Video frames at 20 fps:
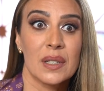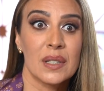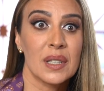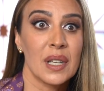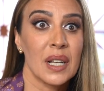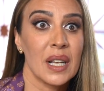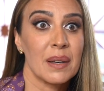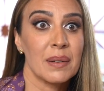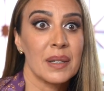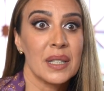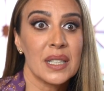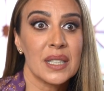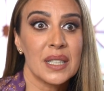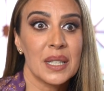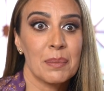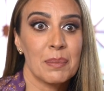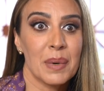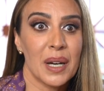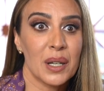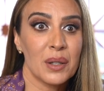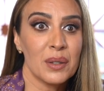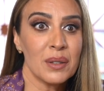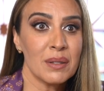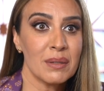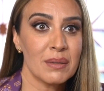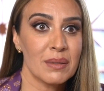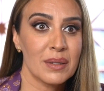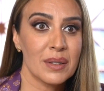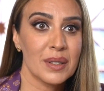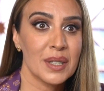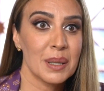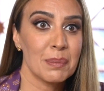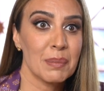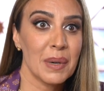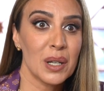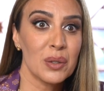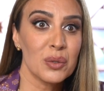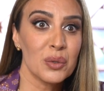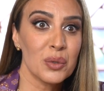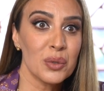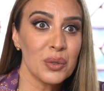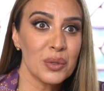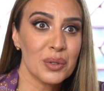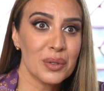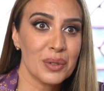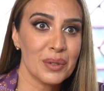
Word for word: Es que la vida se paró se paró todo.